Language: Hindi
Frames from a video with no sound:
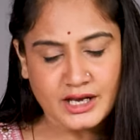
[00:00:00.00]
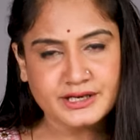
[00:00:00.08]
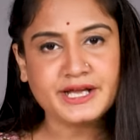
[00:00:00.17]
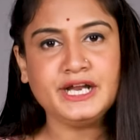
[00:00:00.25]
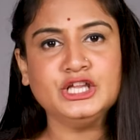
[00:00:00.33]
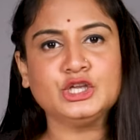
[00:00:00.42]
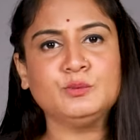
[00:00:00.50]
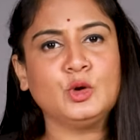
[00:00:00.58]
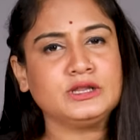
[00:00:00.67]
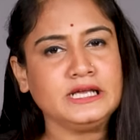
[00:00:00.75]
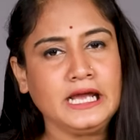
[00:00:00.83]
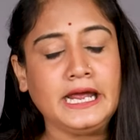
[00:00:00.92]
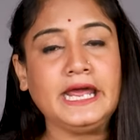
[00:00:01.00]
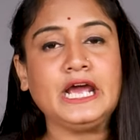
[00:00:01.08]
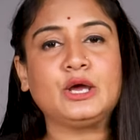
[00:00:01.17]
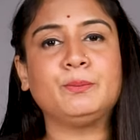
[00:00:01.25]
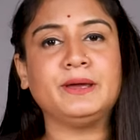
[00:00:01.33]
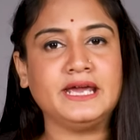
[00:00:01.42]
नरेंद्र मोदी
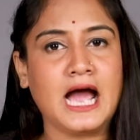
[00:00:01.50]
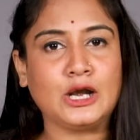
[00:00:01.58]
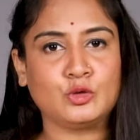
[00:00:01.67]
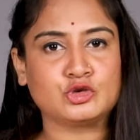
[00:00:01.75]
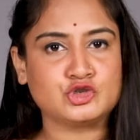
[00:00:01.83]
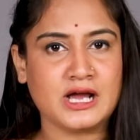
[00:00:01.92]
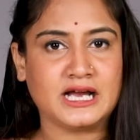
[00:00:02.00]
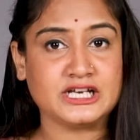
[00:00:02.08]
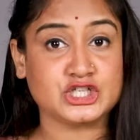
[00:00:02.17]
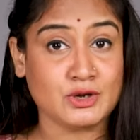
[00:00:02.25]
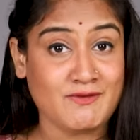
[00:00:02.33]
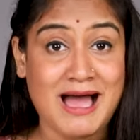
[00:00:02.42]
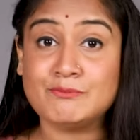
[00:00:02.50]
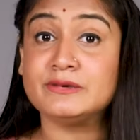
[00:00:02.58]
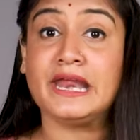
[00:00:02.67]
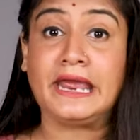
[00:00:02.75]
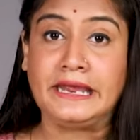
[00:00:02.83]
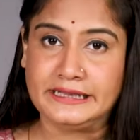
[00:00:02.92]
एक भी आलोचना का जवाब
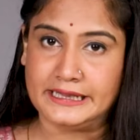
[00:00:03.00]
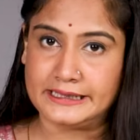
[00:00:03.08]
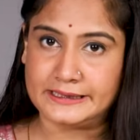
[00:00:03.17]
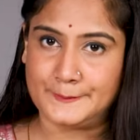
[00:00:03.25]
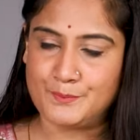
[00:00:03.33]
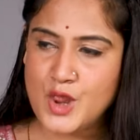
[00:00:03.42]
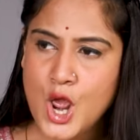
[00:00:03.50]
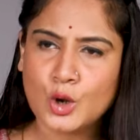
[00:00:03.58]
नहीं देते